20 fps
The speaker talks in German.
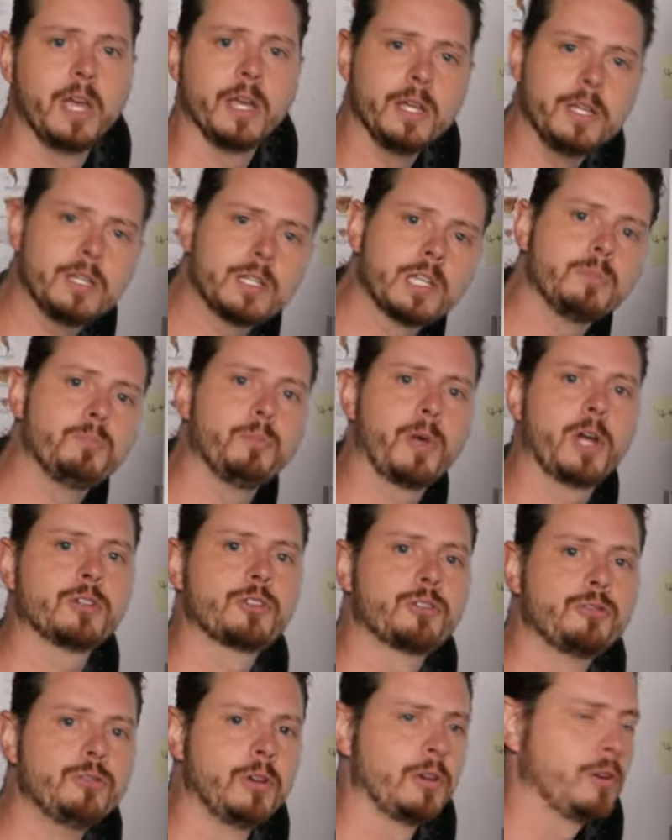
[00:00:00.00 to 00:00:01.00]
Ich gebe meinen
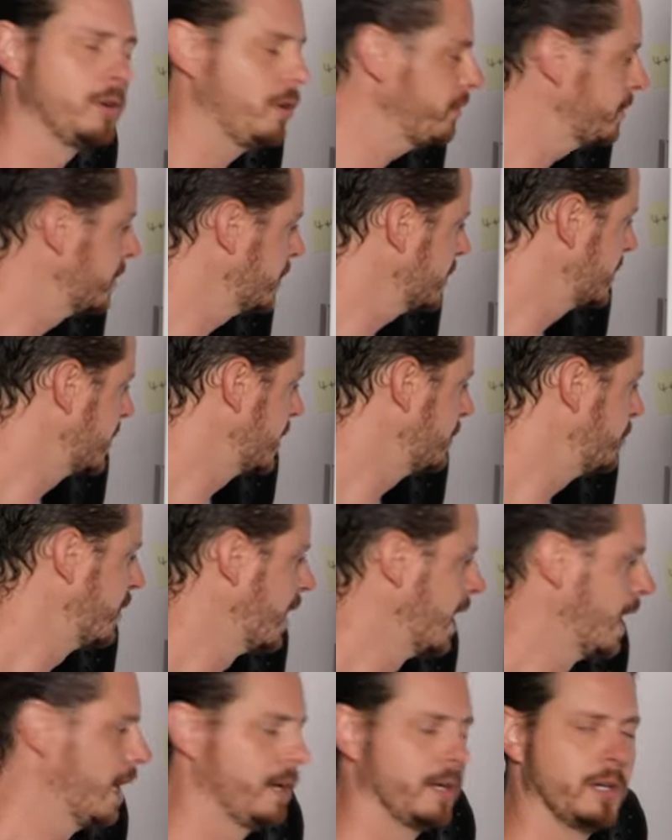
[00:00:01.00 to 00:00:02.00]
Schülern oft den Tipp,
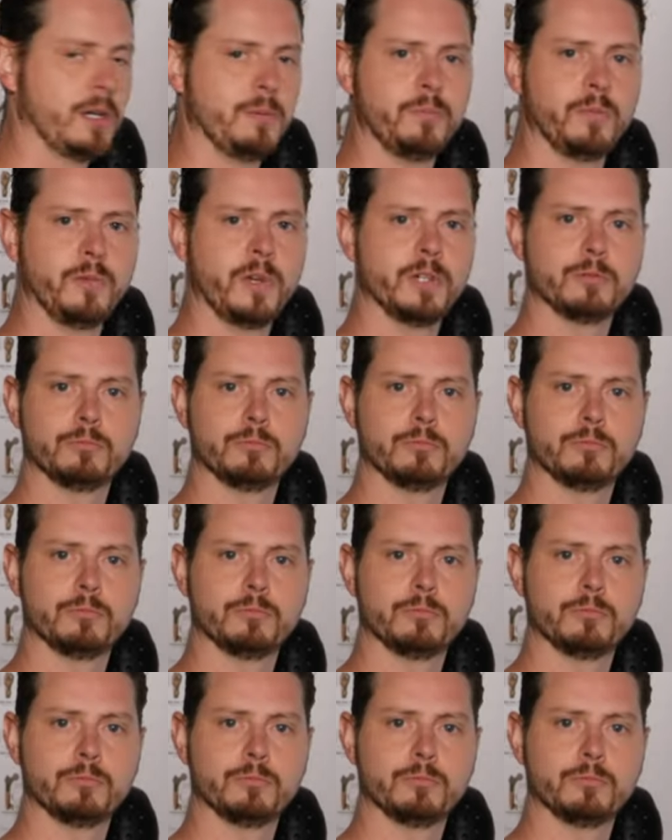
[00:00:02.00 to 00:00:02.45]
ähm,